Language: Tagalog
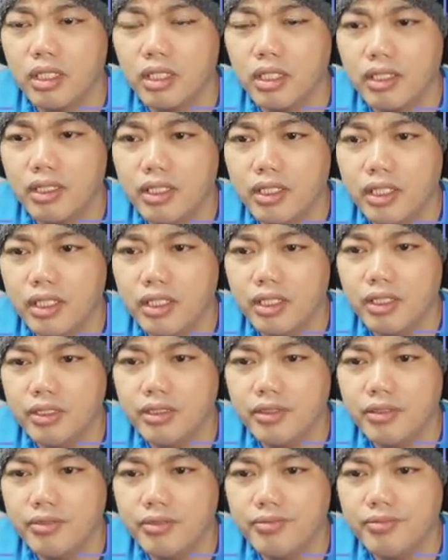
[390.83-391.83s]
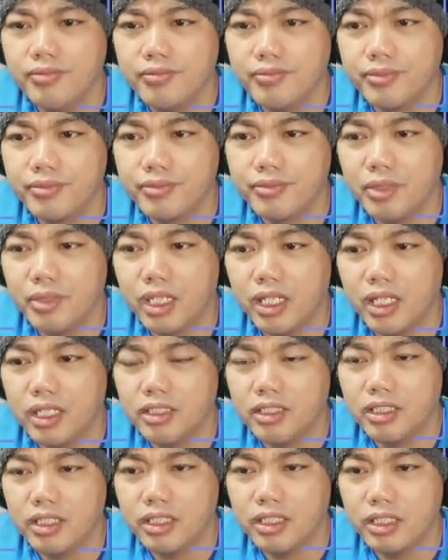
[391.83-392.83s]
And then,
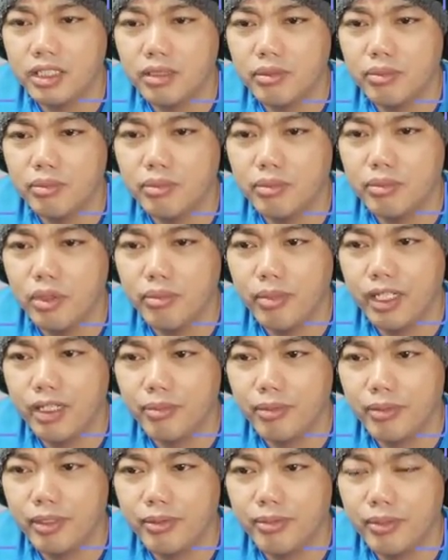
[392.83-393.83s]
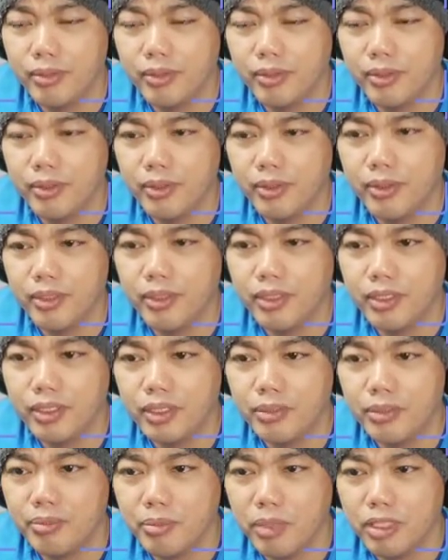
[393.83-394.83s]
gas yan ng mobile number mo.
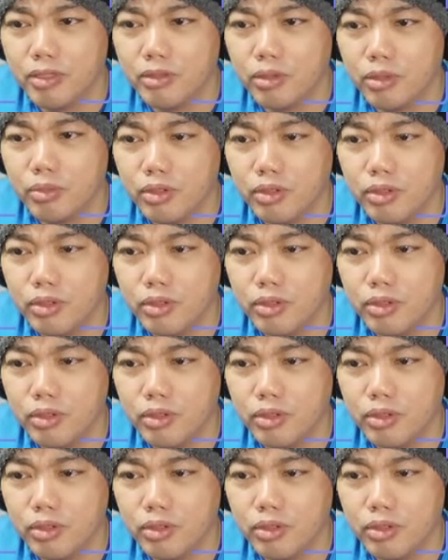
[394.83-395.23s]
Pasok mo